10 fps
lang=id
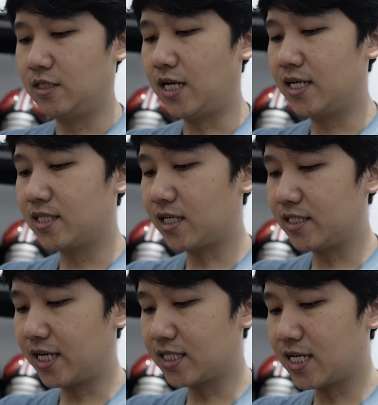Dan
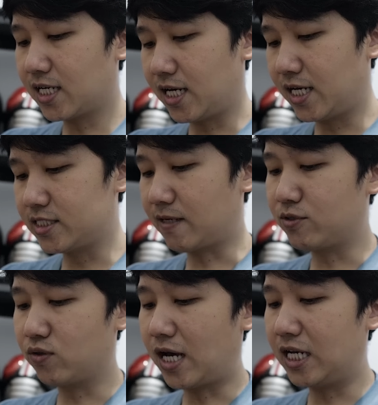ternyata guys,
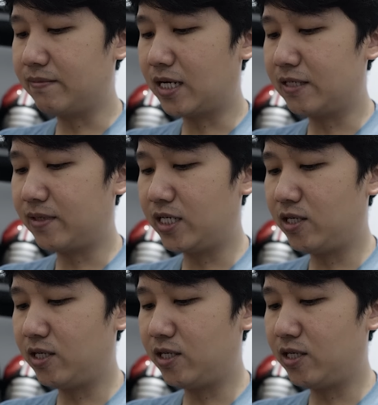Samsung A55